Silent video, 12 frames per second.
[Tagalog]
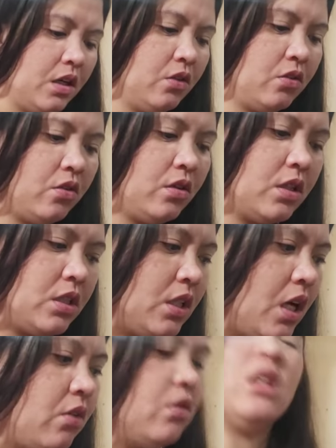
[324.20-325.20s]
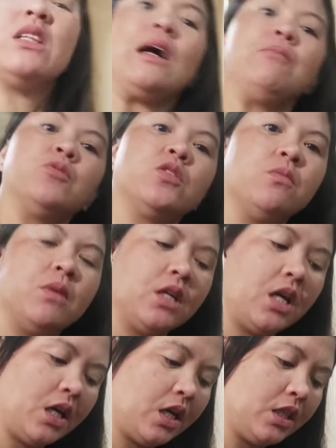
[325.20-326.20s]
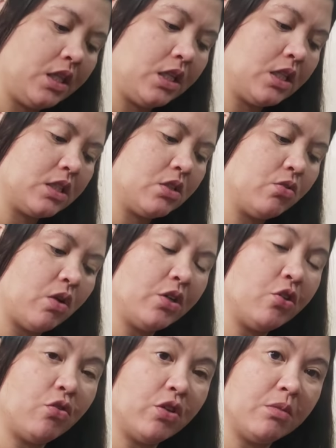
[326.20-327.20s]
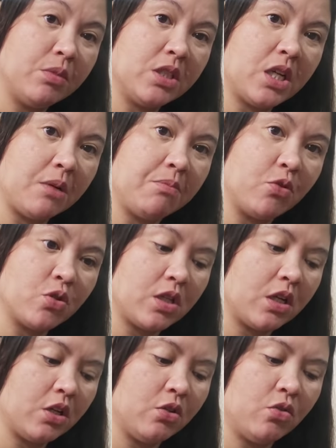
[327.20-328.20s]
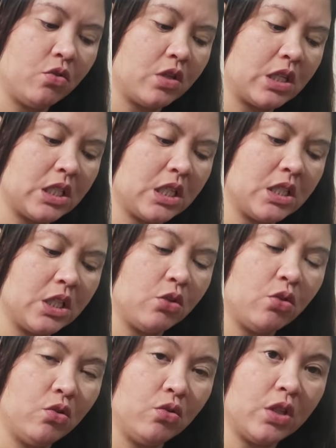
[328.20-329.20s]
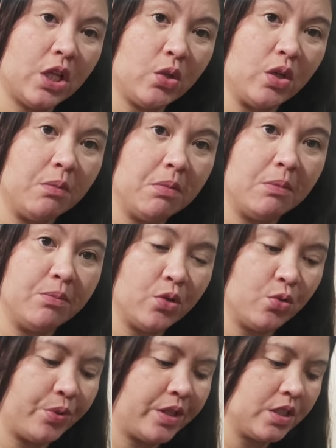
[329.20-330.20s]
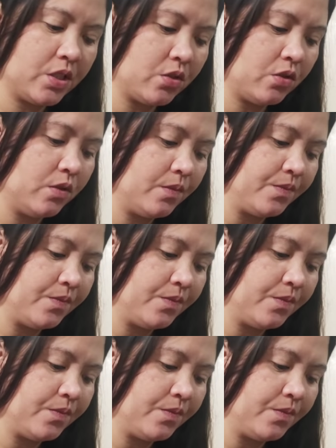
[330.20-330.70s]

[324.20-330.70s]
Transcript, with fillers: anong oras na ako natapos mag-edit so ayoko naman siya i-post ng ganong oras kasi tulog na yung ibang viewers ko